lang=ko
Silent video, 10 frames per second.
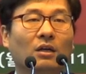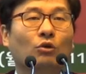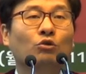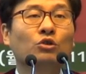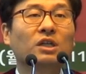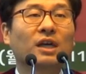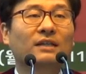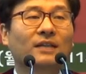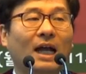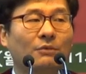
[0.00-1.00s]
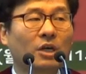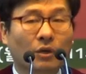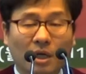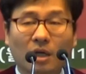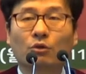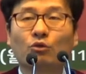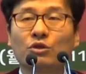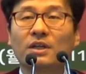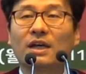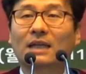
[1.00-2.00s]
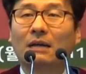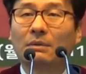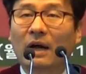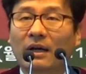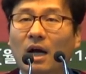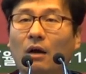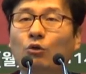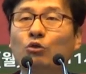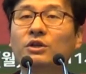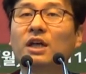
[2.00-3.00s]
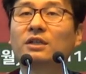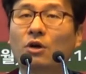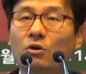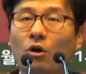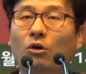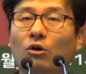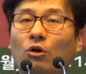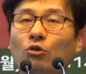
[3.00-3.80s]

우리의 삶의 계획, 우리의 삶의 방향, 우리의 성공,